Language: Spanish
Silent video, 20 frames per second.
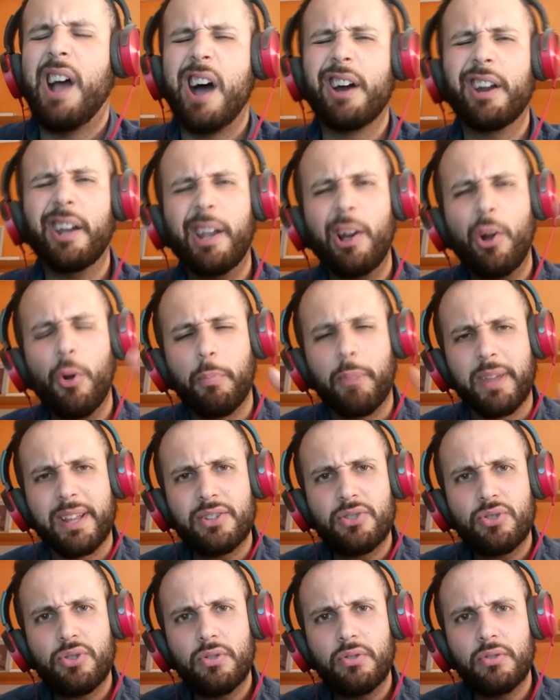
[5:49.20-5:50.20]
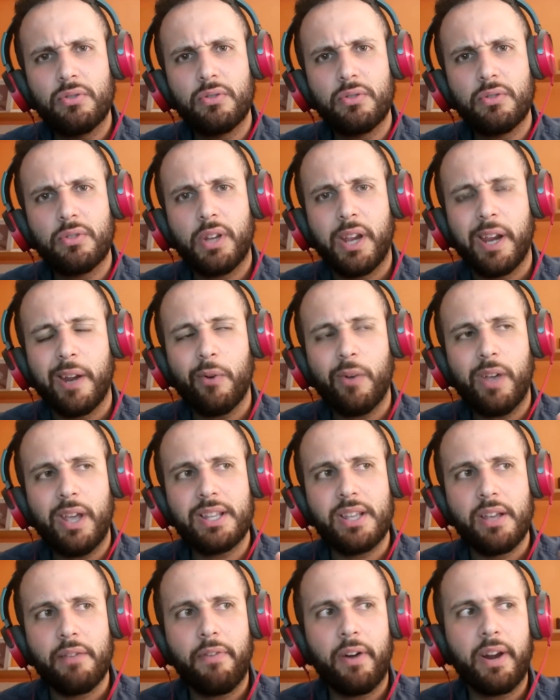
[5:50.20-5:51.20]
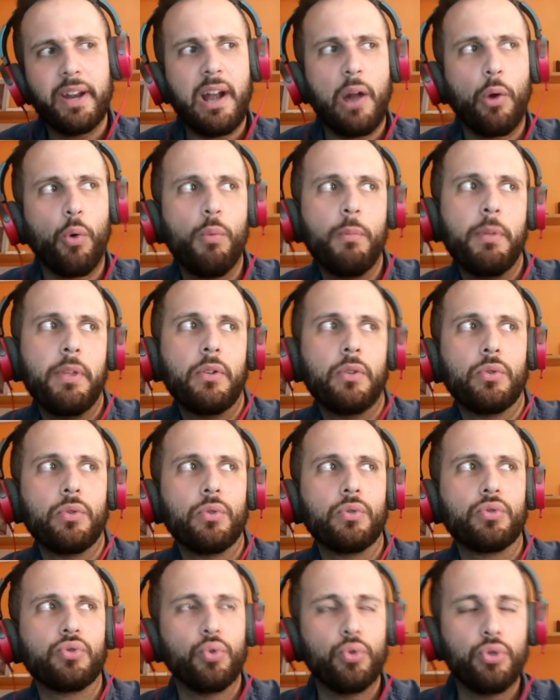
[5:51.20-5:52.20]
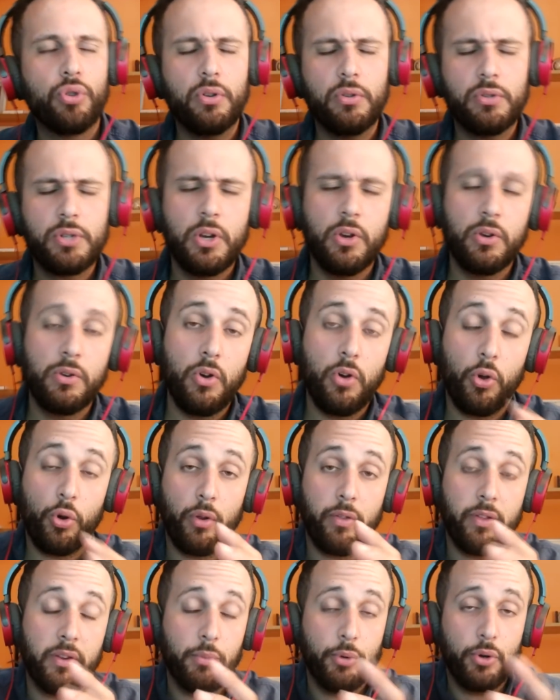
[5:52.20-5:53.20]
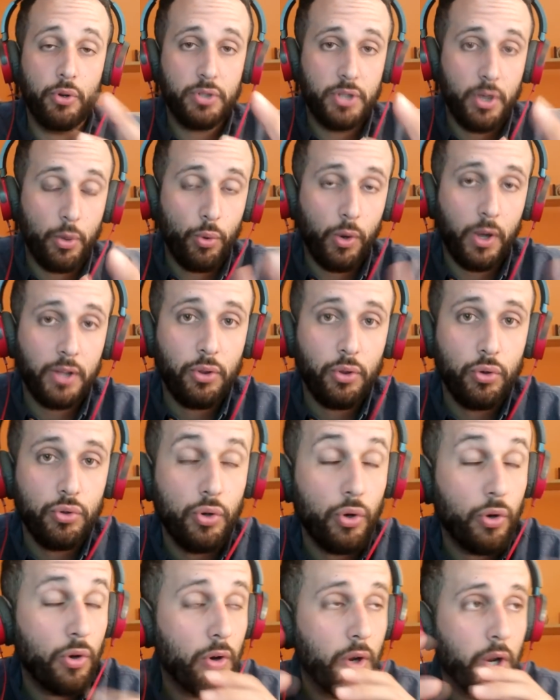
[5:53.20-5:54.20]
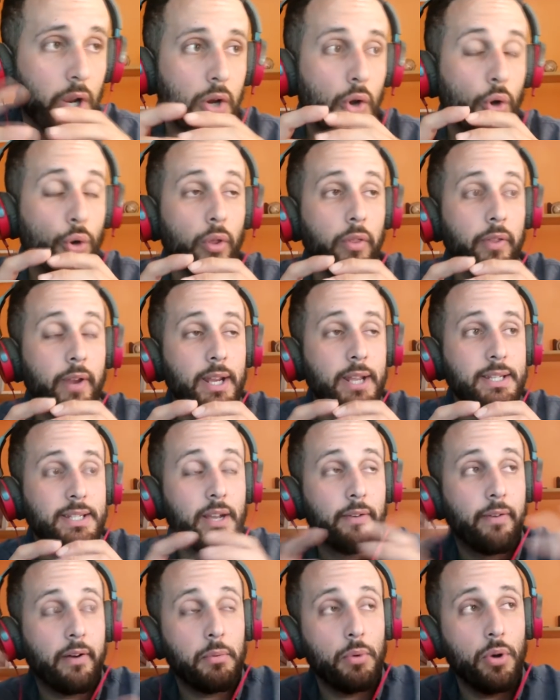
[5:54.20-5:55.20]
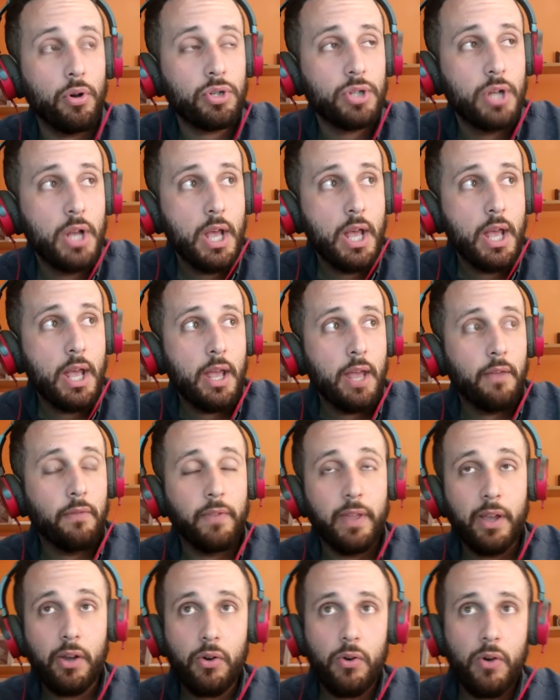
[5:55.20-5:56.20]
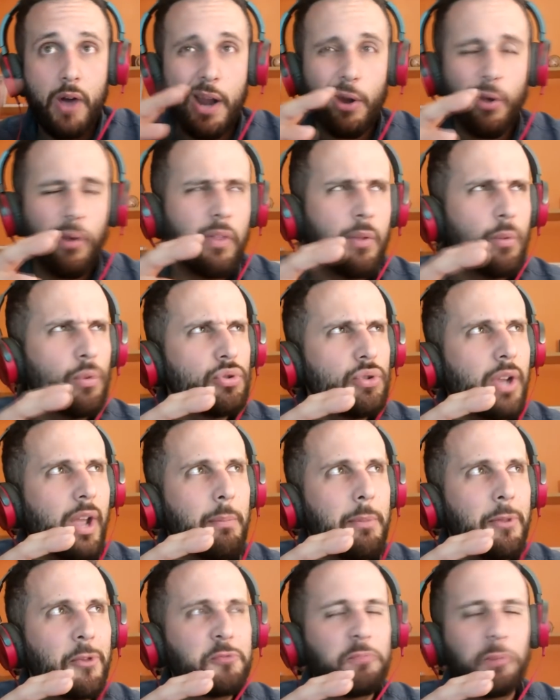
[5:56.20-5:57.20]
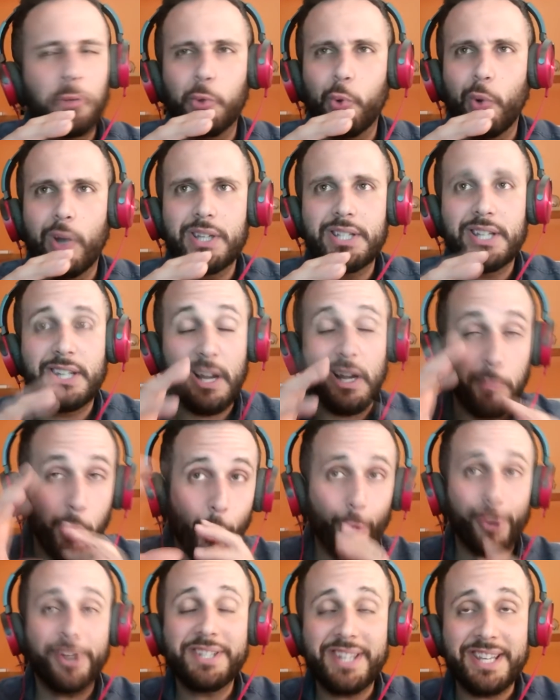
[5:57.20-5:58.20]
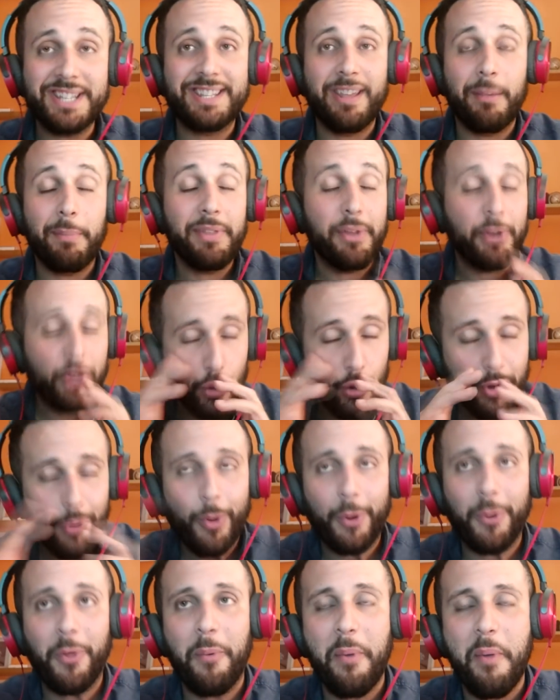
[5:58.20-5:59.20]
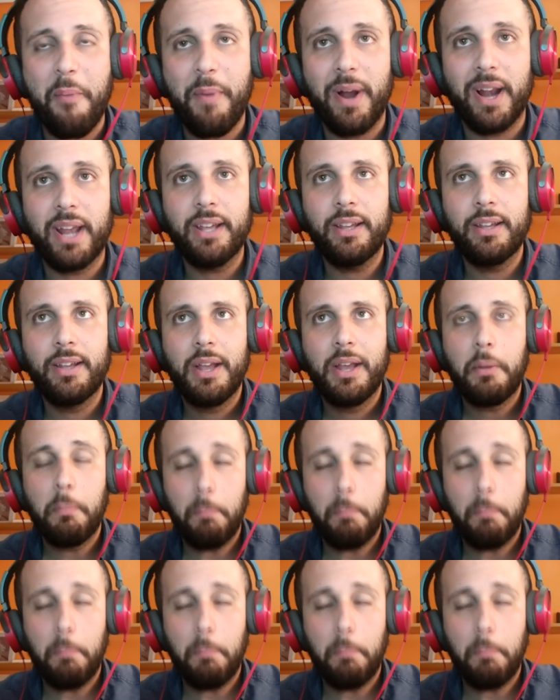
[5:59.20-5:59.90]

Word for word: Ahora que lo pienso, creo que Jeffar en algún vídeo suyo, si no lo conocéis, bueno, seguro que todos lo, eh, conoceréis, Jeffar Vlogs, dijo algo de unos gemidos portugueses. A lo mejor es de este vídeo, no recuerdo bien, ¿vale?